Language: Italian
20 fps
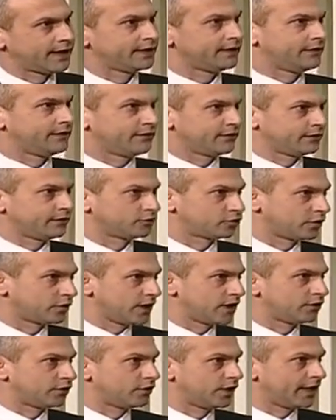aree,
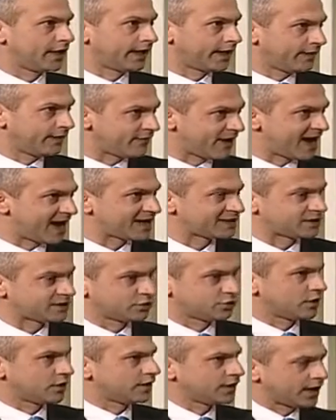tornando alle aree
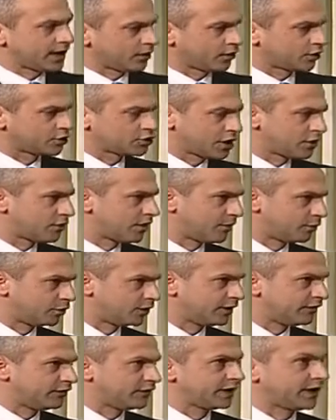vaste, cioè chiaro c'è una modifica
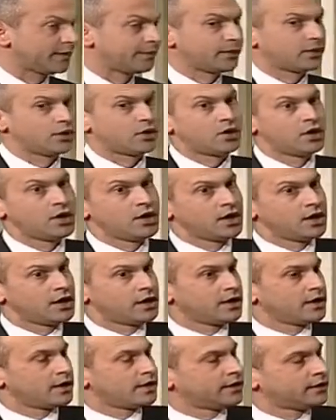modifica, però
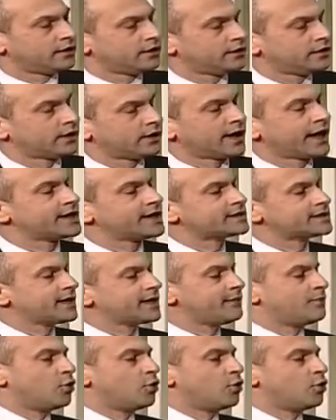resta